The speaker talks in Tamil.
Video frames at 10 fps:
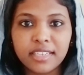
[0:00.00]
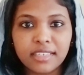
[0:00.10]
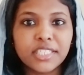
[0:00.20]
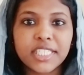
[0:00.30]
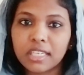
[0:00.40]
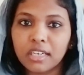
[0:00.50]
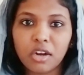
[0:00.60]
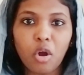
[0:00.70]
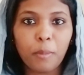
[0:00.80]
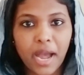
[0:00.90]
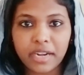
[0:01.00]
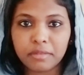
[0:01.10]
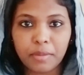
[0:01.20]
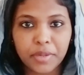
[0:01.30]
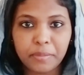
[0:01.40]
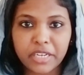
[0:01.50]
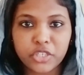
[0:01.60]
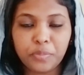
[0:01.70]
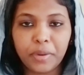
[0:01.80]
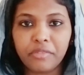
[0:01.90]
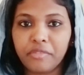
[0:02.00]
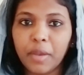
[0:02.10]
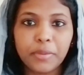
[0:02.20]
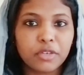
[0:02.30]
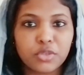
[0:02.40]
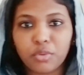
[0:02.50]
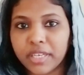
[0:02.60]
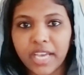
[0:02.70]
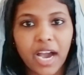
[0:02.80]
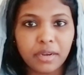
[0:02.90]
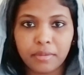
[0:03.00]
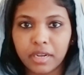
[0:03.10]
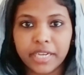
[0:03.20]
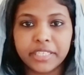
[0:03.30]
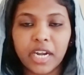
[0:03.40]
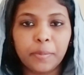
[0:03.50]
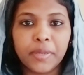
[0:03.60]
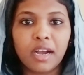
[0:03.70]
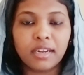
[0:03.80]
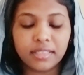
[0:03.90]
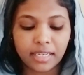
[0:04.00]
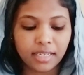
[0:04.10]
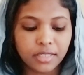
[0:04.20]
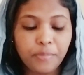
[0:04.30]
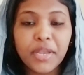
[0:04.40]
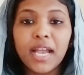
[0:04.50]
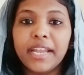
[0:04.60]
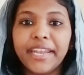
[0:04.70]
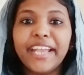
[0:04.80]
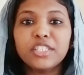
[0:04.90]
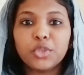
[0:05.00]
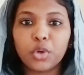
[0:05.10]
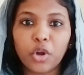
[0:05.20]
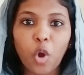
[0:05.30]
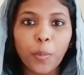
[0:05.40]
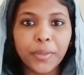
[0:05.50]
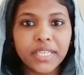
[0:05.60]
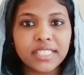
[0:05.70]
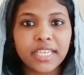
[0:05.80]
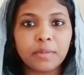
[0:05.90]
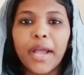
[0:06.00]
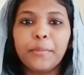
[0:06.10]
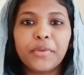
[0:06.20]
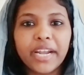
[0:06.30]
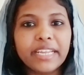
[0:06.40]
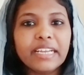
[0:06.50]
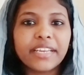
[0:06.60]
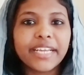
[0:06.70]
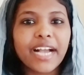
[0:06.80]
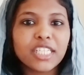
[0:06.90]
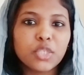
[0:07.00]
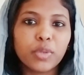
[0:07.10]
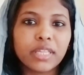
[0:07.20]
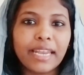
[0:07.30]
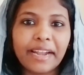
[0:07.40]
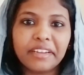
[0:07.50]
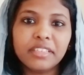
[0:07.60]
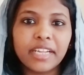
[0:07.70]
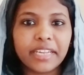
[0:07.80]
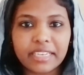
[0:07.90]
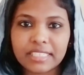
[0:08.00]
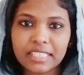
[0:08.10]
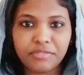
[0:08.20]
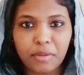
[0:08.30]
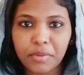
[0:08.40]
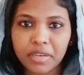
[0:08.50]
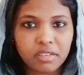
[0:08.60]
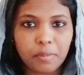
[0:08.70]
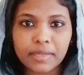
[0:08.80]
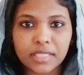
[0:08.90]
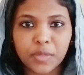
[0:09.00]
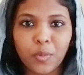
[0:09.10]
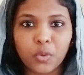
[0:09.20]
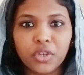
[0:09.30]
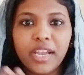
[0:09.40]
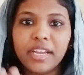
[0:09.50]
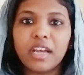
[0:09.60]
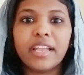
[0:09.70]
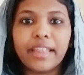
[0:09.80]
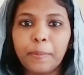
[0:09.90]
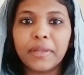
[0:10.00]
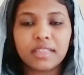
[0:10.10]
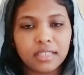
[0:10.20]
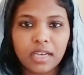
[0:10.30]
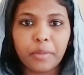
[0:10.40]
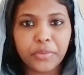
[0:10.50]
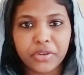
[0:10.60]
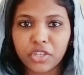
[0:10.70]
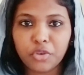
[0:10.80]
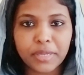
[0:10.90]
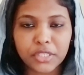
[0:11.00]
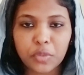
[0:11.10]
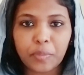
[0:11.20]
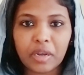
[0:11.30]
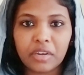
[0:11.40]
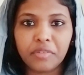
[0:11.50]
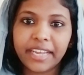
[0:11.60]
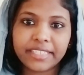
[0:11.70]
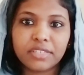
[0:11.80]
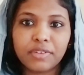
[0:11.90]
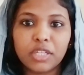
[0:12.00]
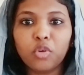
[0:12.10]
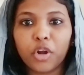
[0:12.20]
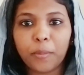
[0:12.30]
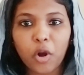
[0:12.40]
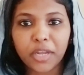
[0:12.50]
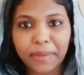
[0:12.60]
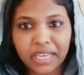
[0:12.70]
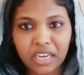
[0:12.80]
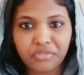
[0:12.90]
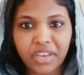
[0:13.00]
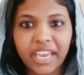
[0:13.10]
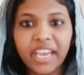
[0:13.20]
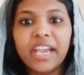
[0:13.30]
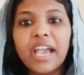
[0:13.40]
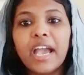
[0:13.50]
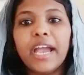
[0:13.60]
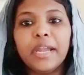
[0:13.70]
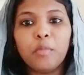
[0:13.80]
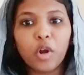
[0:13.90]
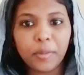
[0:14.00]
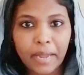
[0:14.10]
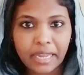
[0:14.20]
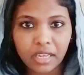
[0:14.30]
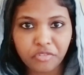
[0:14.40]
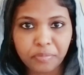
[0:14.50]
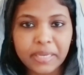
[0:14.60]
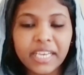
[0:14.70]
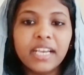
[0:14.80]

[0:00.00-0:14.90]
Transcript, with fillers: டியர் சார் ஆர் மேடம் அப்படின்னு மென்ஷன் பண்ணிடுவீங்க பிகாஸ் உங்களுக்கு யார் லெட்டர் அனுப்பியிருக்காங்கன்னு தெரியாது நெக்ஸ்ட் உங்களோட ஓப்பனிங் ஸ்டேட்மெண்ட் ரைட்டிங் அண்ட் ரிகார்ட்ஸ் வித் த லெட்டர் தட் ஐ ரிசீவ் அப்படின்ற மாதிரி போட்டு அண்ட் எதை பற்றி அப்படின்றதையும் மென்ஷன் பண்ணிடுவீங்க ஃபஸ்ட் வந்து உங்களோட பாடி பேராகிராஃப் ஏ அண்ட் தென் பாடி பேராகிராஃப் பி